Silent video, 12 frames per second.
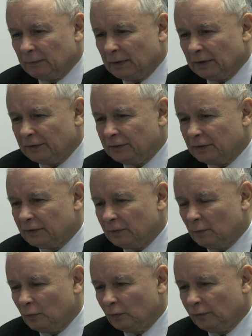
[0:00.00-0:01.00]
Brat
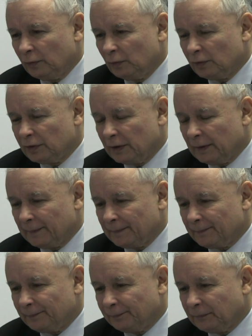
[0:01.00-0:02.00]
często mówił, że
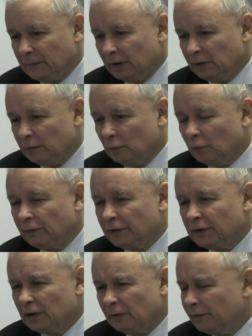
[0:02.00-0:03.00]
kiedyś mu
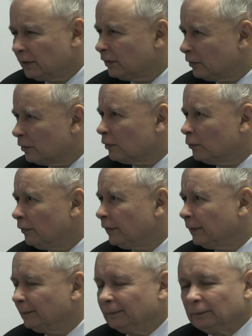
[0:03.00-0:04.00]
powiedziano w jakiejś
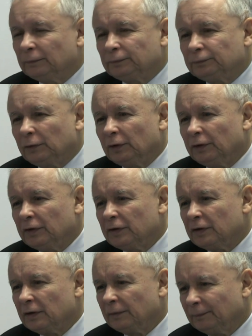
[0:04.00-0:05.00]
rozmowie
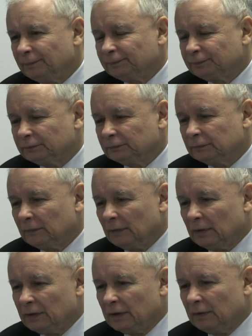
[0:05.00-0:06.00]
politycznej, mm,
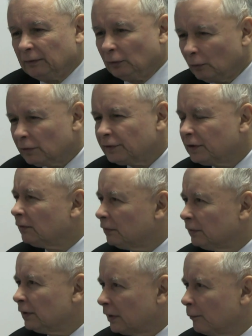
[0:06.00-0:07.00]
że Turcja to
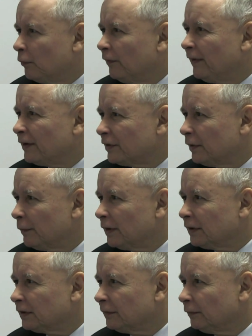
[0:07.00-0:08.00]
jest takie poważne
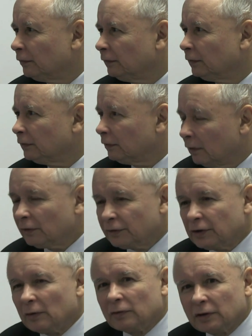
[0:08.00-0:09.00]
państwo. Więc on
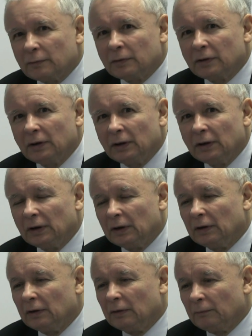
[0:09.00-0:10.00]
chciał, żeby
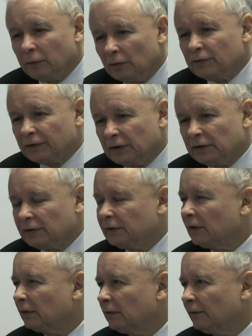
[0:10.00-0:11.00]
Polskę też
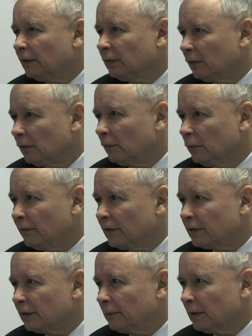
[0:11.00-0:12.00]
traktowano jako
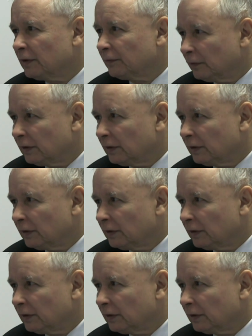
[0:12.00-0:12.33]
poważne państwo.